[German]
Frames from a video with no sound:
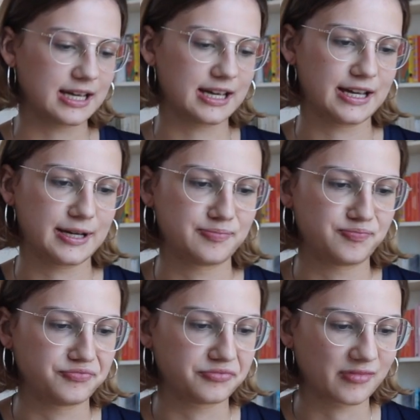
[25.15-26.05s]

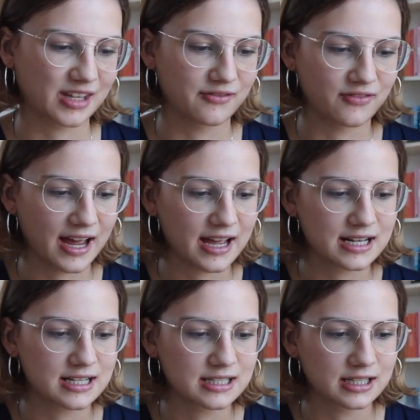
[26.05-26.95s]
ähm,
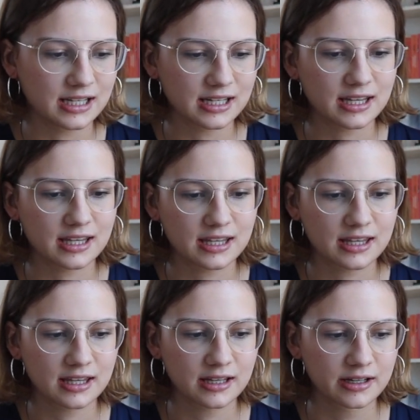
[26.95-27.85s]
weil
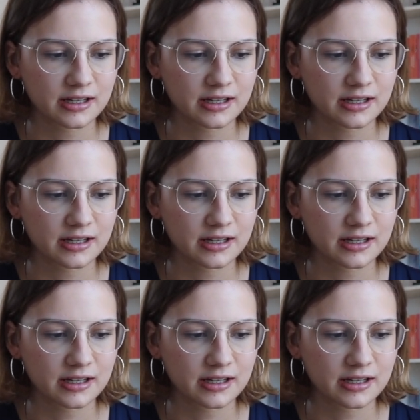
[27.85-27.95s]
ich